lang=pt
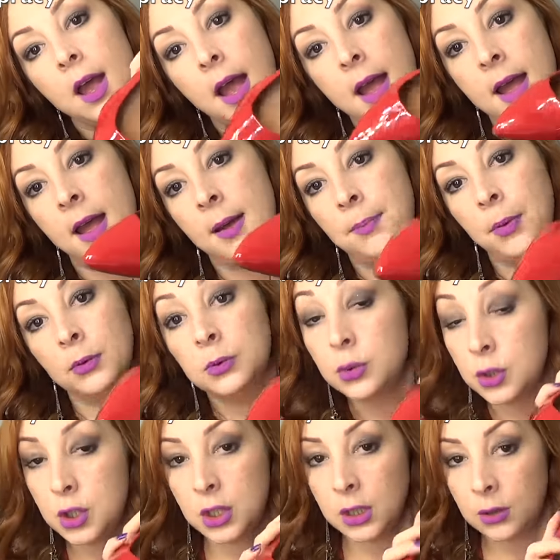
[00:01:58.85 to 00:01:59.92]
é,
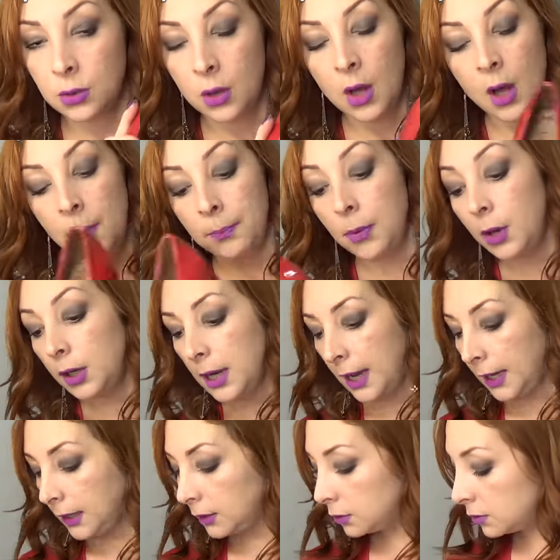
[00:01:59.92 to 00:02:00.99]
pontudinho.
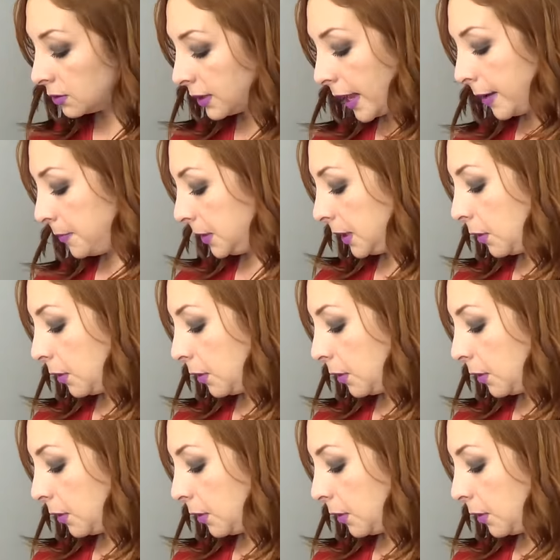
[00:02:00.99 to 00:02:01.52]
Porém, eu não sei, me